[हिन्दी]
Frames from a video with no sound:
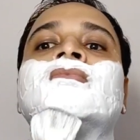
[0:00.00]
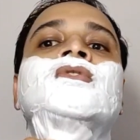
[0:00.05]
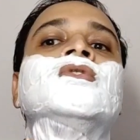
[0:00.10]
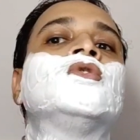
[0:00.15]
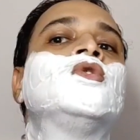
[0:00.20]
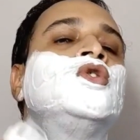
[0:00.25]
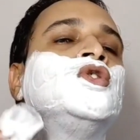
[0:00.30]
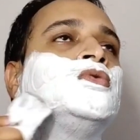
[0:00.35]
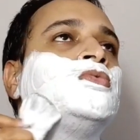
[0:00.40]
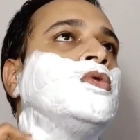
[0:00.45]

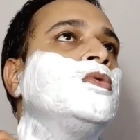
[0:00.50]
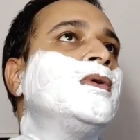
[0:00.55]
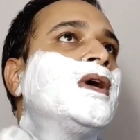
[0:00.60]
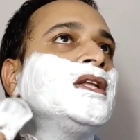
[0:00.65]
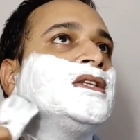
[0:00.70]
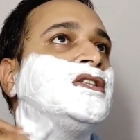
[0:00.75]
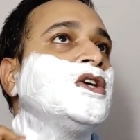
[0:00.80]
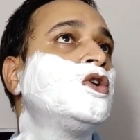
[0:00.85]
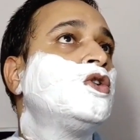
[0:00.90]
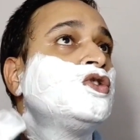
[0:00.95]
खुशबू भी
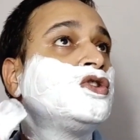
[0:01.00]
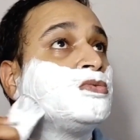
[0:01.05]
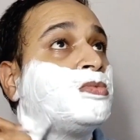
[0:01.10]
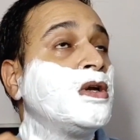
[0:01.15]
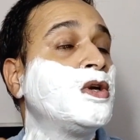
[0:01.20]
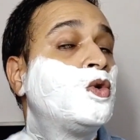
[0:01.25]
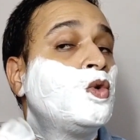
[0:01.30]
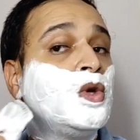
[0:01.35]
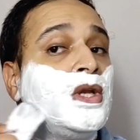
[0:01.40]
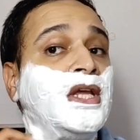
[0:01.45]
अच्छी और
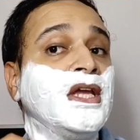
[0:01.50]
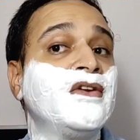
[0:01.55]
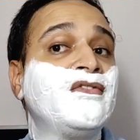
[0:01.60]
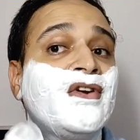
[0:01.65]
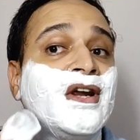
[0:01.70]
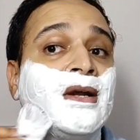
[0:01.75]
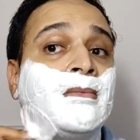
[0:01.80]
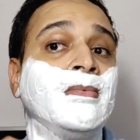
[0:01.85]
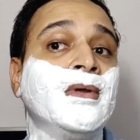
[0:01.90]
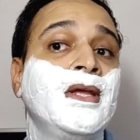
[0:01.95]
उसमें कूलिंग
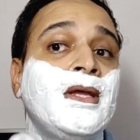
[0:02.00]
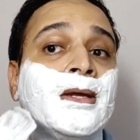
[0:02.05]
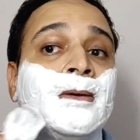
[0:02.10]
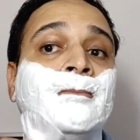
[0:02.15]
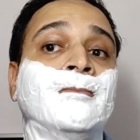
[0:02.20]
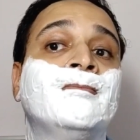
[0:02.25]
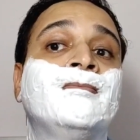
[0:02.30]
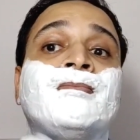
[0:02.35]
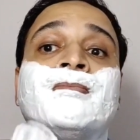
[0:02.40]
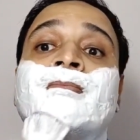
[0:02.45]
इफेक्ट भी है
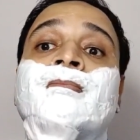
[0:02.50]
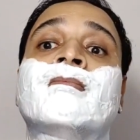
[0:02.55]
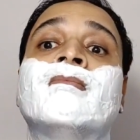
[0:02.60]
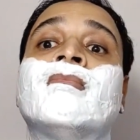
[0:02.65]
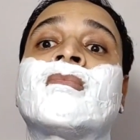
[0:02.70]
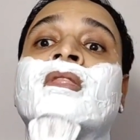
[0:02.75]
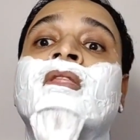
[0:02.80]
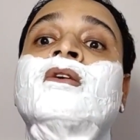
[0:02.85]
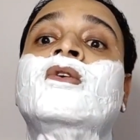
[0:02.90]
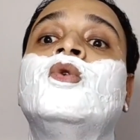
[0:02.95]

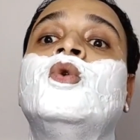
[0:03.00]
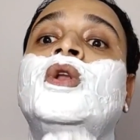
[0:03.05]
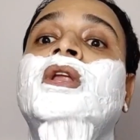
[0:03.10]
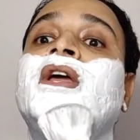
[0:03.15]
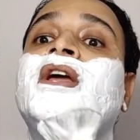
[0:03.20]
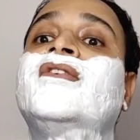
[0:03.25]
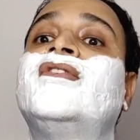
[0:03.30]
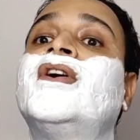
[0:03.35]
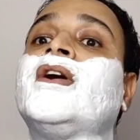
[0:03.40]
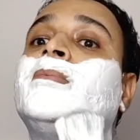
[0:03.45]

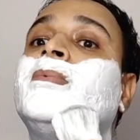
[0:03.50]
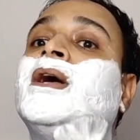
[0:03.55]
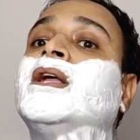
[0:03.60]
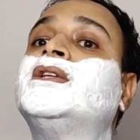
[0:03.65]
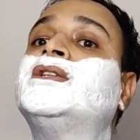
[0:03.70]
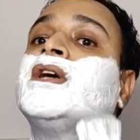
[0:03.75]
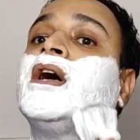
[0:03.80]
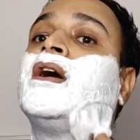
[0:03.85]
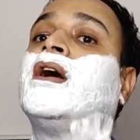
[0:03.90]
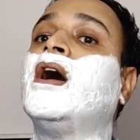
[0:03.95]
कूलिंग इफेक्ट भी
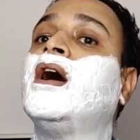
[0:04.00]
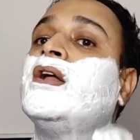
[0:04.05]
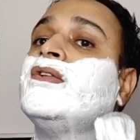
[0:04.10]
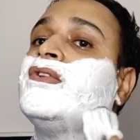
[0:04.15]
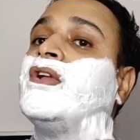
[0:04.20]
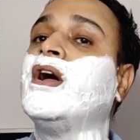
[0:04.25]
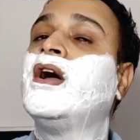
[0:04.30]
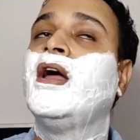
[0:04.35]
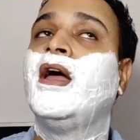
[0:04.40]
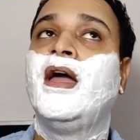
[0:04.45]
अच्छा
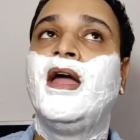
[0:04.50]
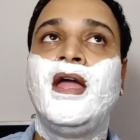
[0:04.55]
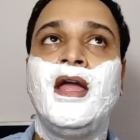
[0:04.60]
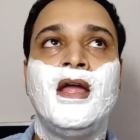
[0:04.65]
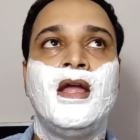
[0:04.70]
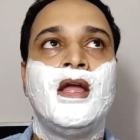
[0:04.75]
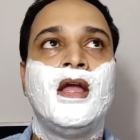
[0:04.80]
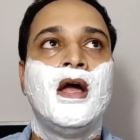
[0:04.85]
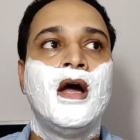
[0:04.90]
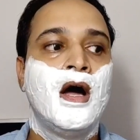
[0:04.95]
खासा है
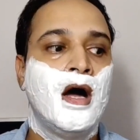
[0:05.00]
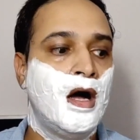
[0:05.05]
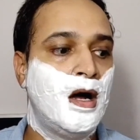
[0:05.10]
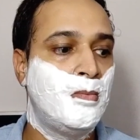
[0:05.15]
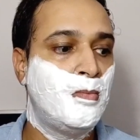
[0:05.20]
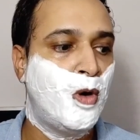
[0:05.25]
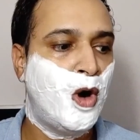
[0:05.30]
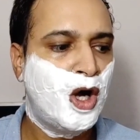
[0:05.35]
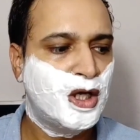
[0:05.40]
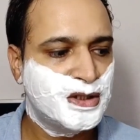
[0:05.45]

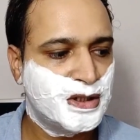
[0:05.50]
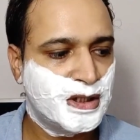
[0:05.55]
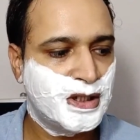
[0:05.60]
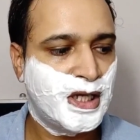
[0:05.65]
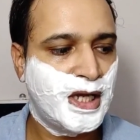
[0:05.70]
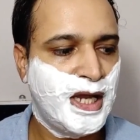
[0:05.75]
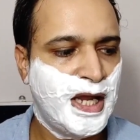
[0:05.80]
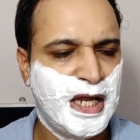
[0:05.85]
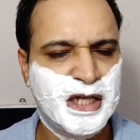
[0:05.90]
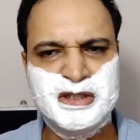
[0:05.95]
बहुत
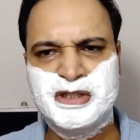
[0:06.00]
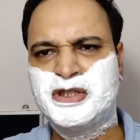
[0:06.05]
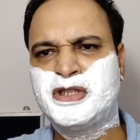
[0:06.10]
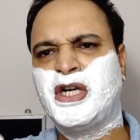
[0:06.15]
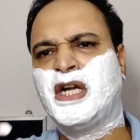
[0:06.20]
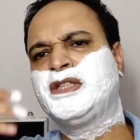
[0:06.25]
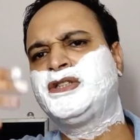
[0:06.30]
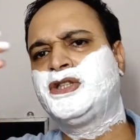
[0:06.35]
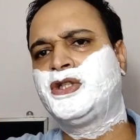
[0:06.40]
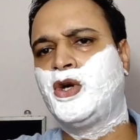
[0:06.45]
ज़्यादा
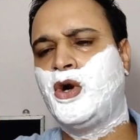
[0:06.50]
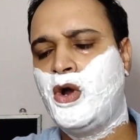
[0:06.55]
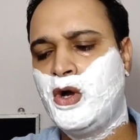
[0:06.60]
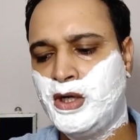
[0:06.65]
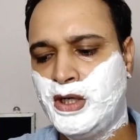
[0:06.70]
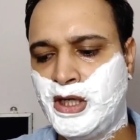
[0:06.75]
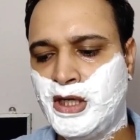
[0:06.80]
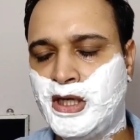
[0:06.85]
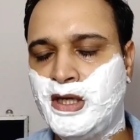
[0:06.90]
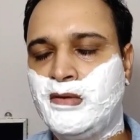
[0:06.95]
एक्स्ट्रा
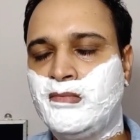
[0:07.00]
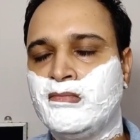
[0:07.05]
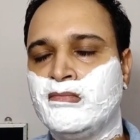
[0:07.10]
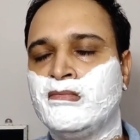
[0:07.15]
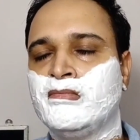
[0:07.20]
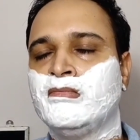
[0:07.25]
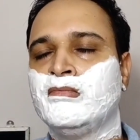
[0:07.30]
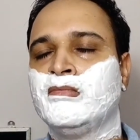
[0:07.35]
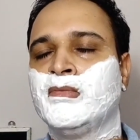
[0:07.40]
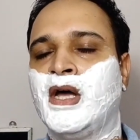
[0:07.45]
स्ट्रॉन्ग नहीं कि
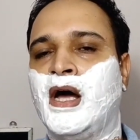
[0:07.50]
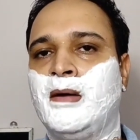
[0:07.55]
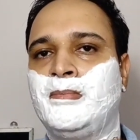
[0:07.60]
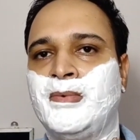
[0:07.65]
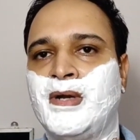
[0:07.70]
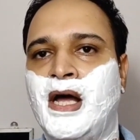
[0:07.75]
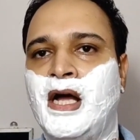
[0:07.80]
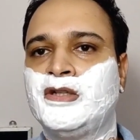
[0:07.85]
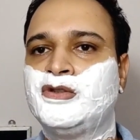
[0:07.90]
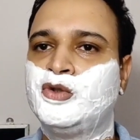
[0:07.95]
आप
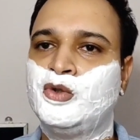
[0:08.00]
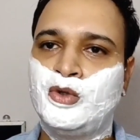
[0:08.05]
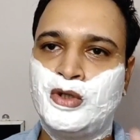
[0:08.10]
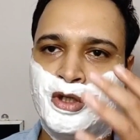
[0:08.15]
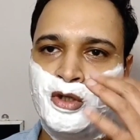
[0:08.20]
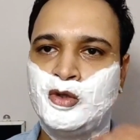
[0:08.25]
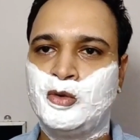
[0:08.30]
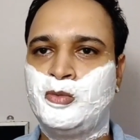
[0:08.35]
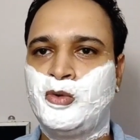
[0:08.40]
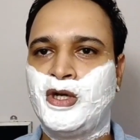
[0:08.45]
नाक सूंघ
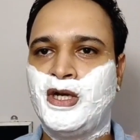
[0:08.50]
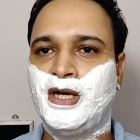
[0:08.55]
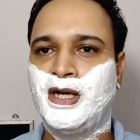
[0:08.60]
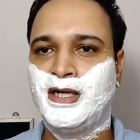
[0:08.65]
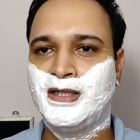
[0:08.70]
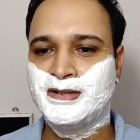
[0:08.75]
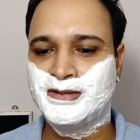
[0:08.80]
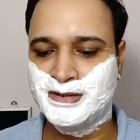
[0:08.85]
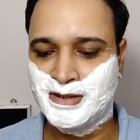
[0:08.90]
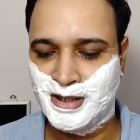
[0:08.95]
रहे हो तो पूरे
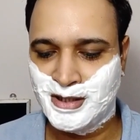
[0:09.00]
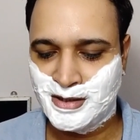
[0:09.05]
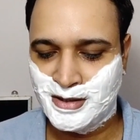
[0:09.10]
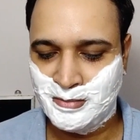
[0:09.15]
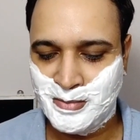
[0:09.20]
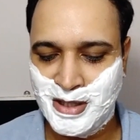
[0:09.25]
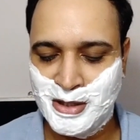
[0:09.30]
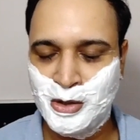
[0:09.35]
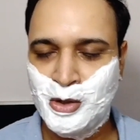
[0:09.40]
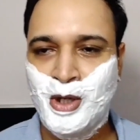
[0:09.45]
लंग्स तक
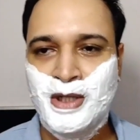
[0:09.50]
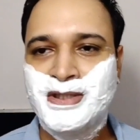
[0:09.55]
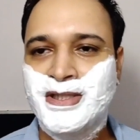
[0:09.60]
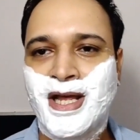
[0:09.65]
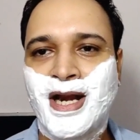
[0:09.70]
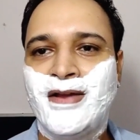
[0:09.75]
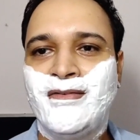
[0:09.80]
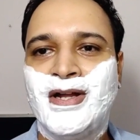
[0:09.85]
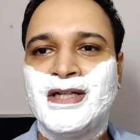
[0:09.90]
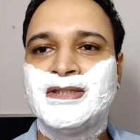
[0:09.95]
मैंथॉल जा
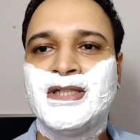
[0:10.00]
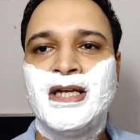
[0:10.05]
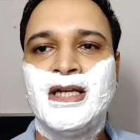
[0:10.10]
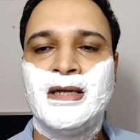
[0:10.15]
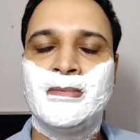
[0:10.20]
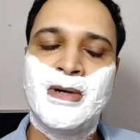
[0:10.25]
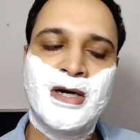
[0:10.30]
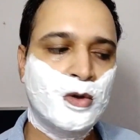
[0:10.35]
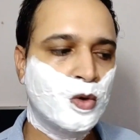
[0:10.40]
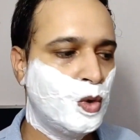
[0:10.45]
रहा है वैसा
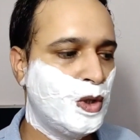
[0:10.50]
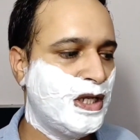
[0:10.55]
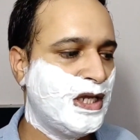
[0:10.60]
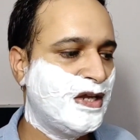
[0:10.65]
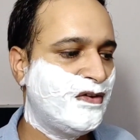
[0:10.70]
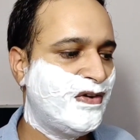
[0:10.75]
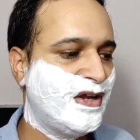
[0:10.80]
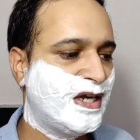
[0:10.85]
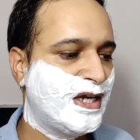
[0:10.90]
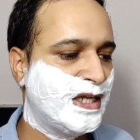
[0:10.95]
नहीं बट कूलिंग
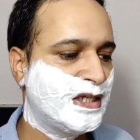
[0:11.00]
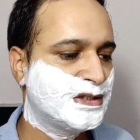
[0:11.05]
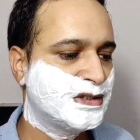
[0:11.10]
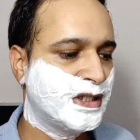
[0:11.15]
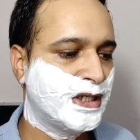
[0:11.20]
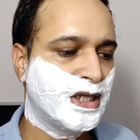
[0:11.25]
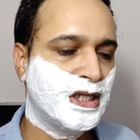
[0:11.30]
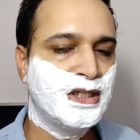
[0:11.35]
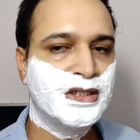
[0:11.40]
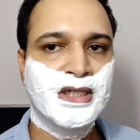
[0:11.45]
इफेक्ट एक
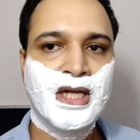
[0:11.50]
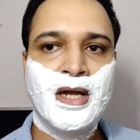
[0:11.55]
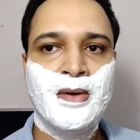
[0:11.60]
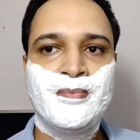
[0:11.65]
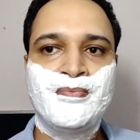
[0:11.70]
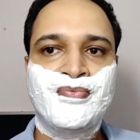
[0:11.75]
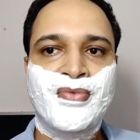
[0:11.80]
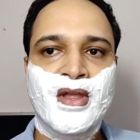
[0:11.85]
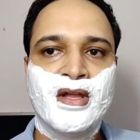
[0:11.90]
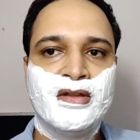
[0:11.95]
सटल सा
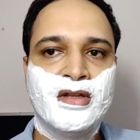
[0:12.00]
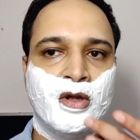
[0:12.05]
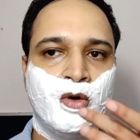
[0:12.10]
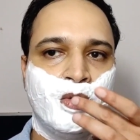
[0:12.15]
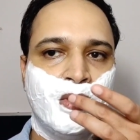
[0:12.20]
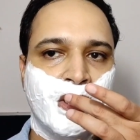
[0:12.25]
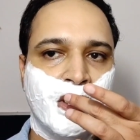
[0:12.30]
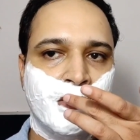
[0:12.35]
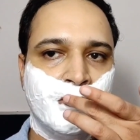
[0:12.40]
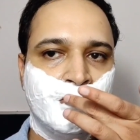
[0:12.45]

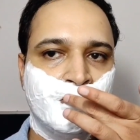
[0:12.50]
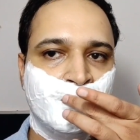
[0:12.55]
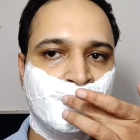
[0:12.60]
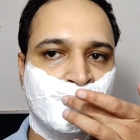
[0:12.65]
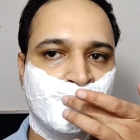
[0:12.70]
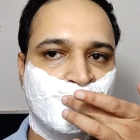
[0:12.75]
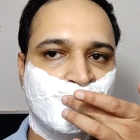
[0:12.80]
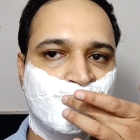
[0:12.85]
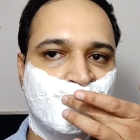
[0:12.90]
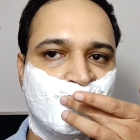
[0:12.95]
ज़रूर है
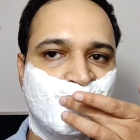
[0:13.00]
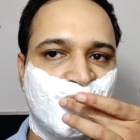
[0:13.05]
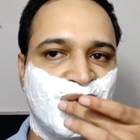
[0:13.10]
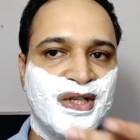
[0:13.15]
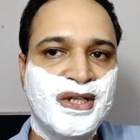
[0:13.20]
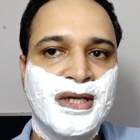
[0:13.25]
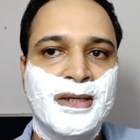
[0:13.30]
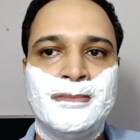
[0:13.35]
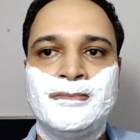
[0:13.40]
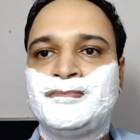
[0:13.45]

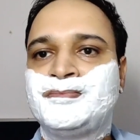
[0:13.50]
ठीक है